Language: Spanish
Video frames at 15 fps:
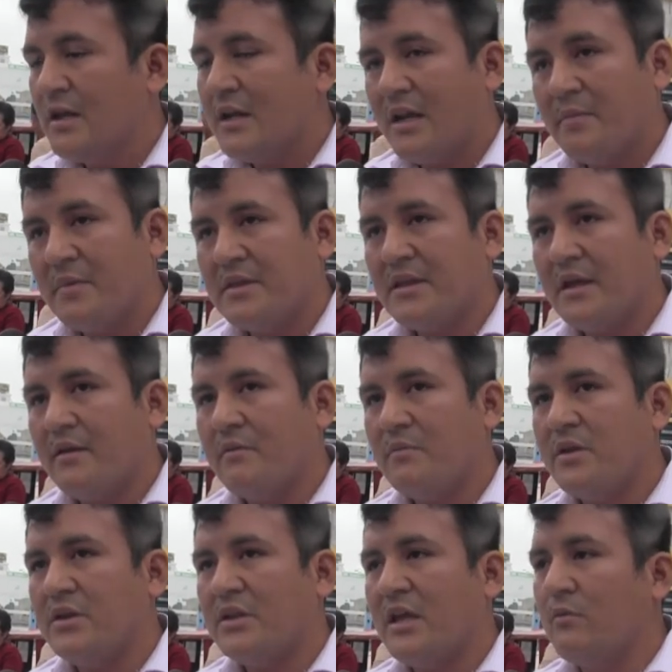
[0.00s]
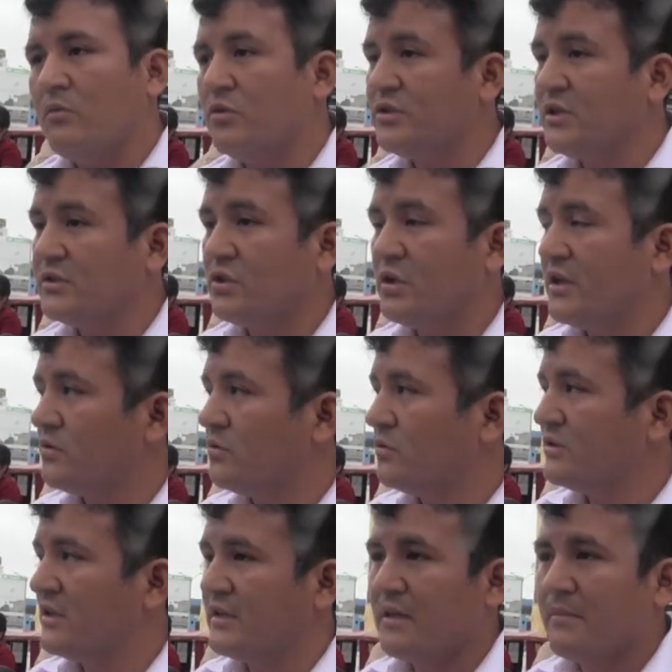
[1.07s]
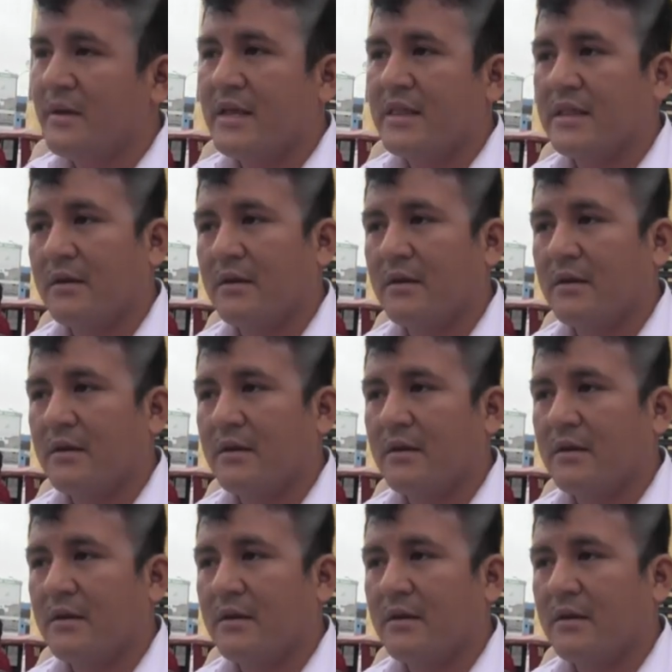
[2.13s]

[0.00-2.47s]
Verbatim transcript: Lamentablemente a muchas no les gusta el tema del